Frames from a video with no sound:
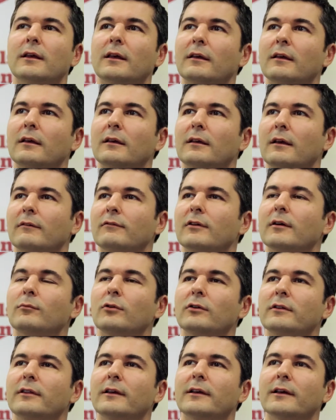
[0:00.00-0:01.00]
qui a,
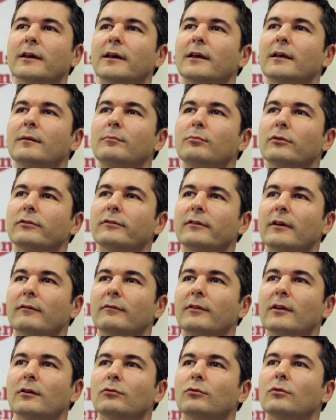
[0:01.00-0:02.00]
vraiment été créée pour
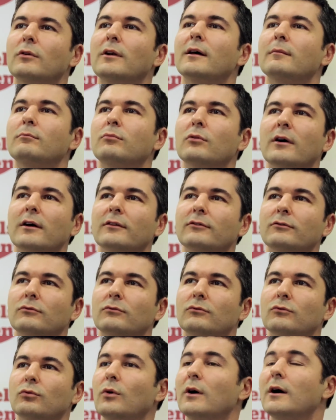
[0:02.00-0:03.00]
servir de
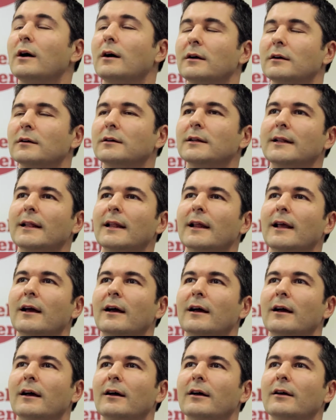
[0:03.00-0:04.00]
laboratoire
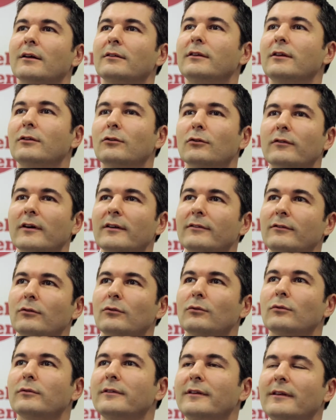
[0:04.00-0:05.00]
euh,
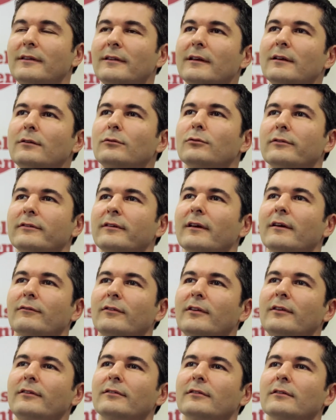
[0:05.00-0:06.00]
d'innovation, d'idées, de
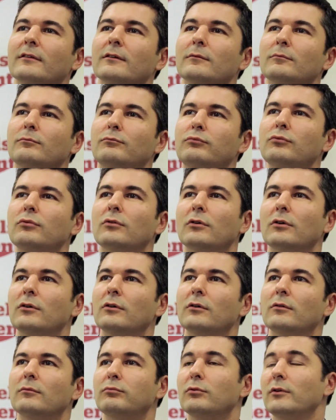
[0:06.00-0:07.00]
services hein,
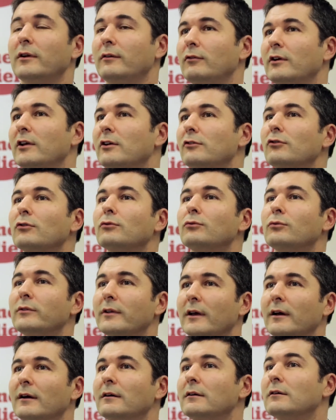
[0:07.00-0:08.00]
euh, pour, les voyageurs du
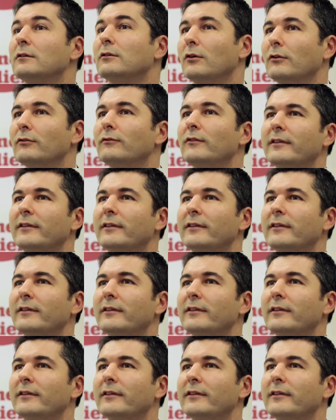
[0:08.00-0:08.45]
train grande